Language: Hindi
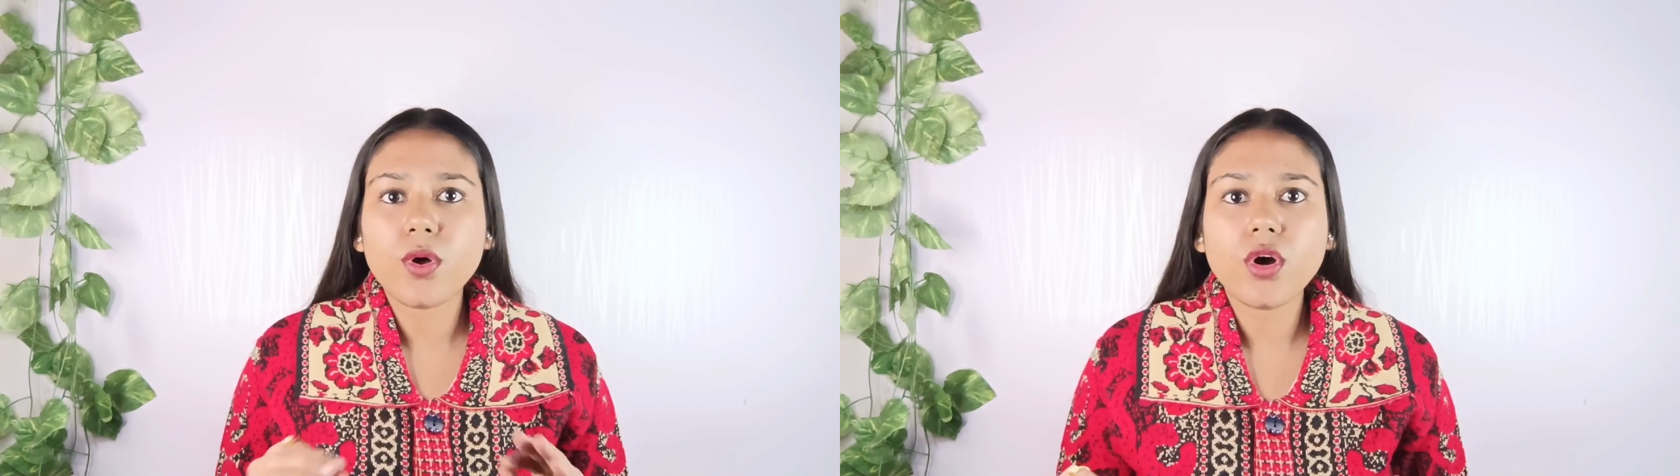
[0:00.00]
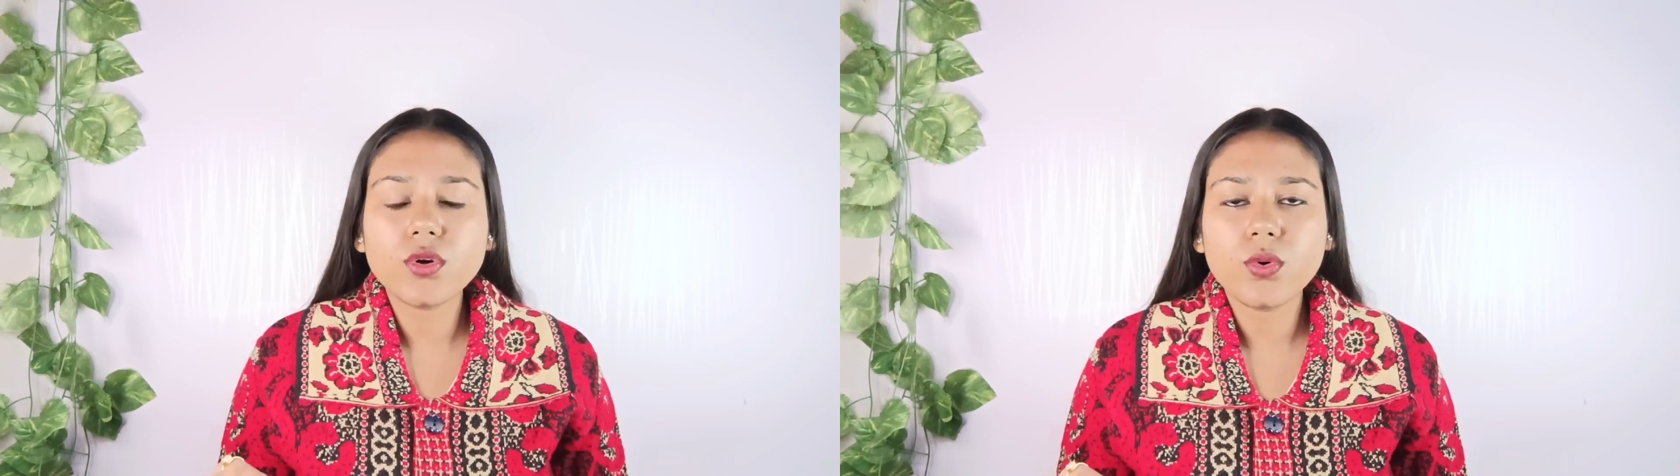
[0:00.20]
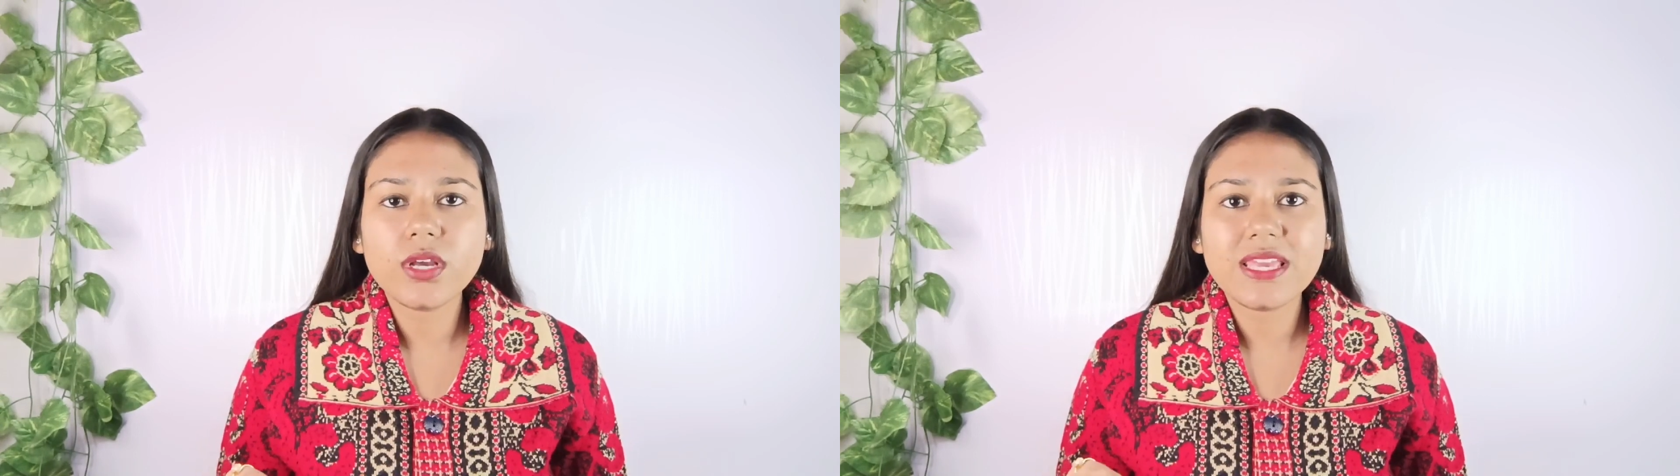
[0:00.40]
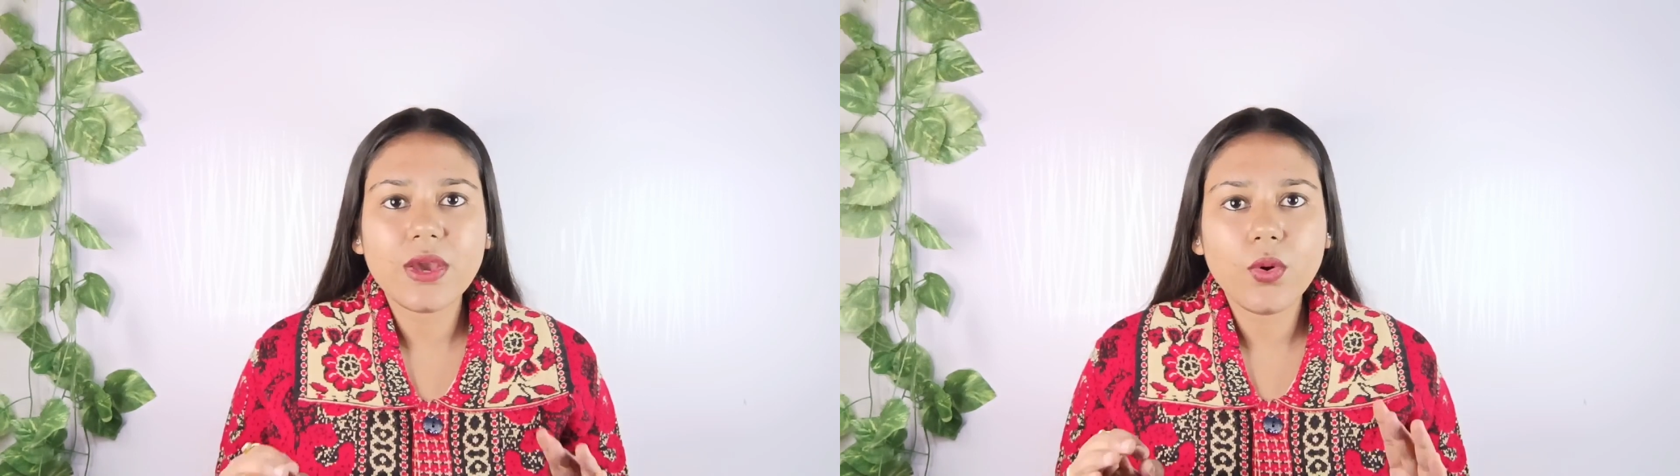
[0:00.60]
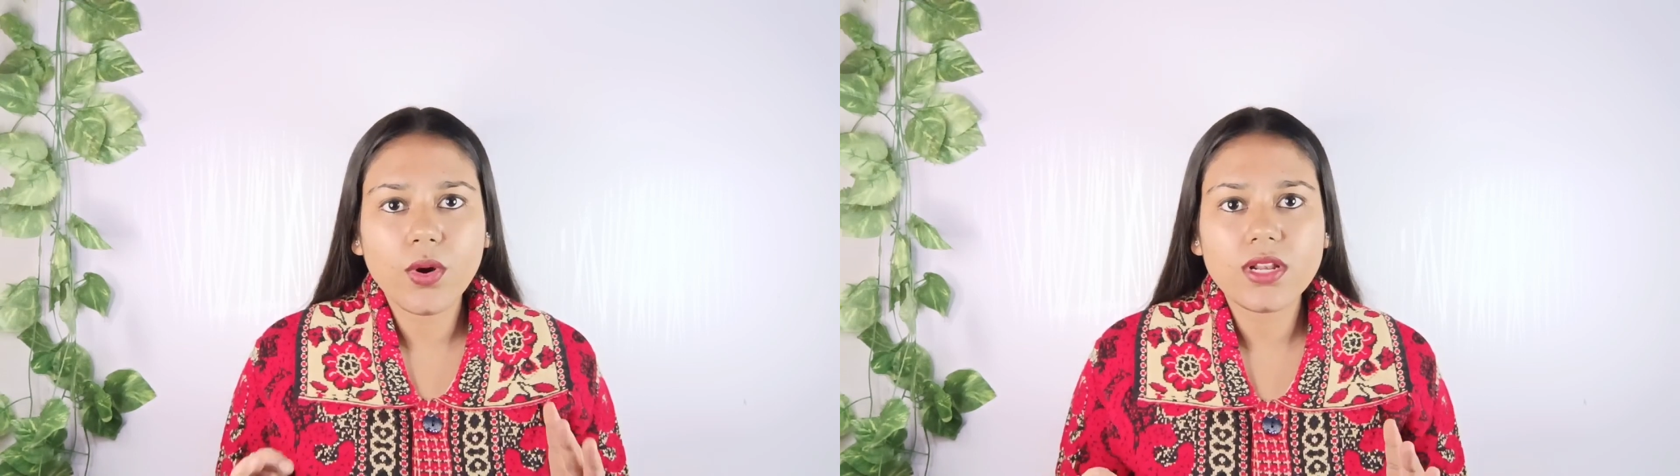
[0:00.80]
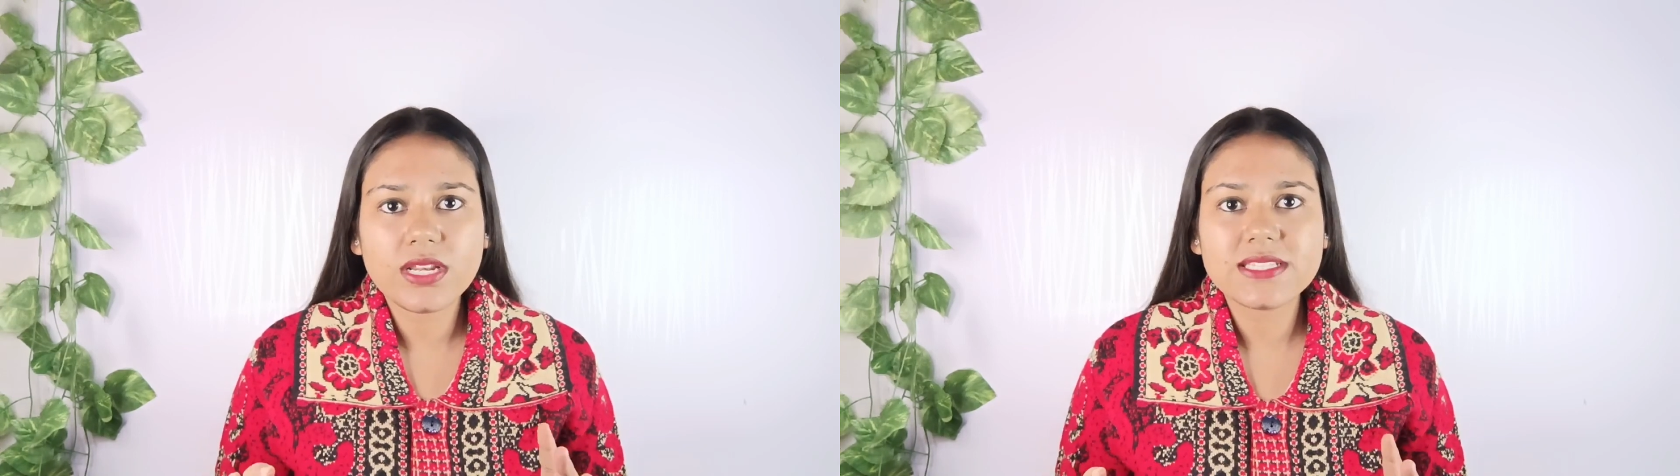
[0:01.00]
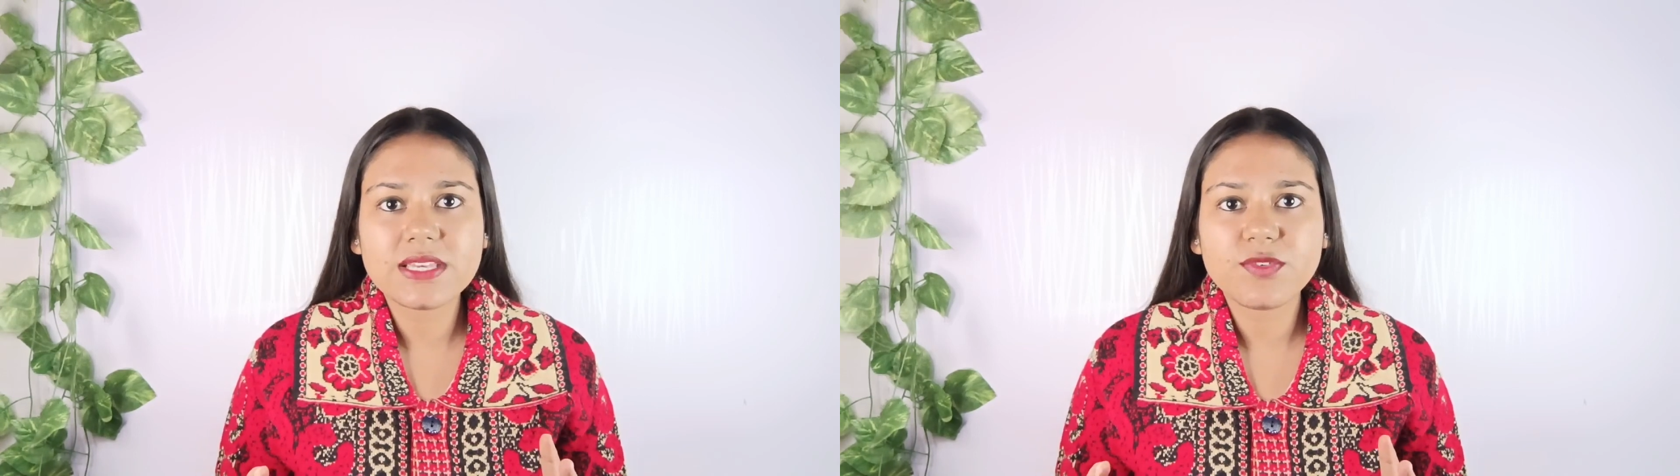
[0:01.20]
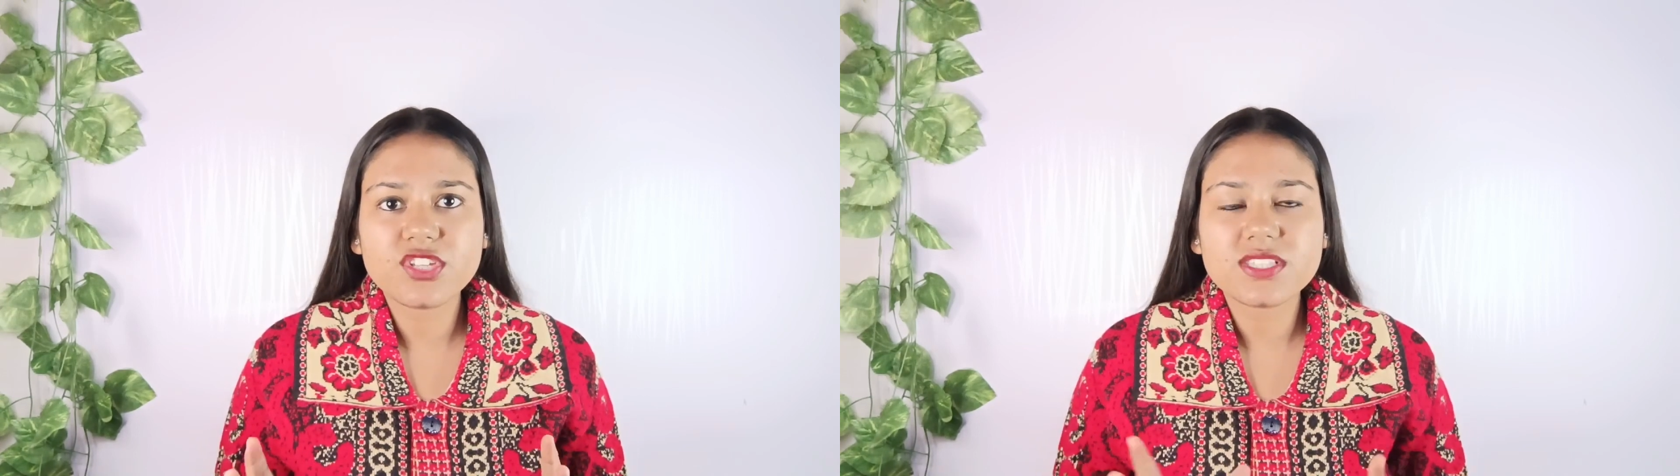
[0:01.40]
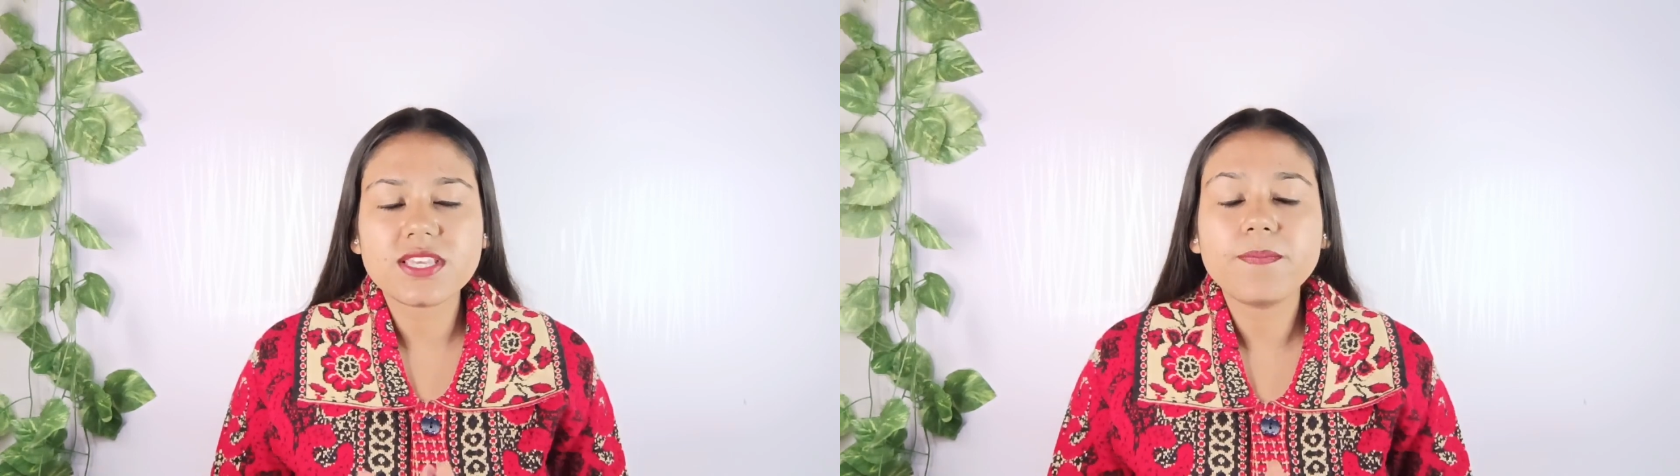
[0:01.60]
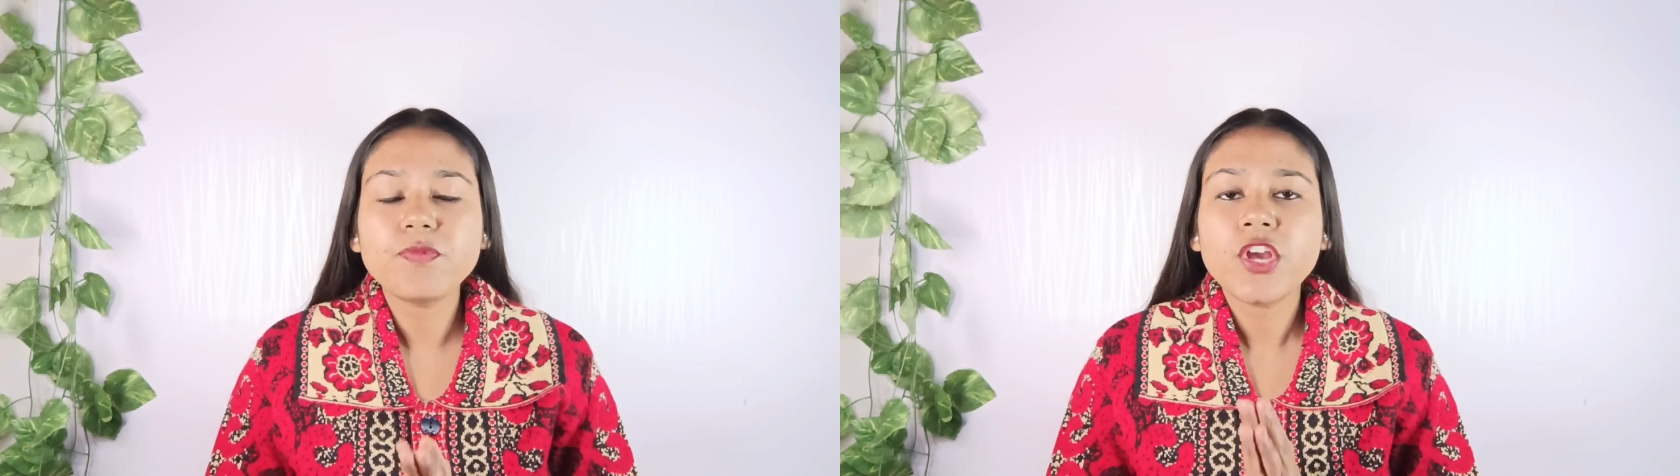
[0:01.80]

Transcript: ब्लॉक्ड हो गई है ऑयलनेस की वजह से